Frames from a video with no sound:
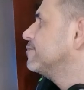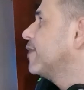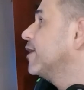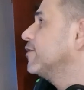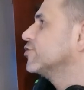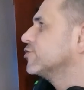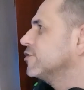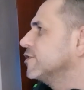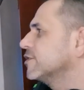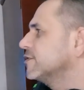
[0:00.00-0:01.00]

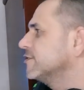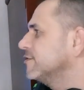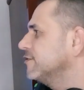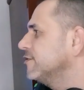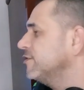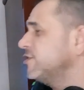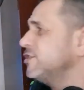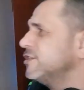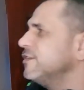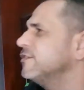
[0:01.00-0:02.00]
Bioshock. Eu tinha
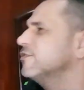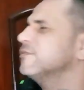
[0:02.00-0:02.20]
esquecido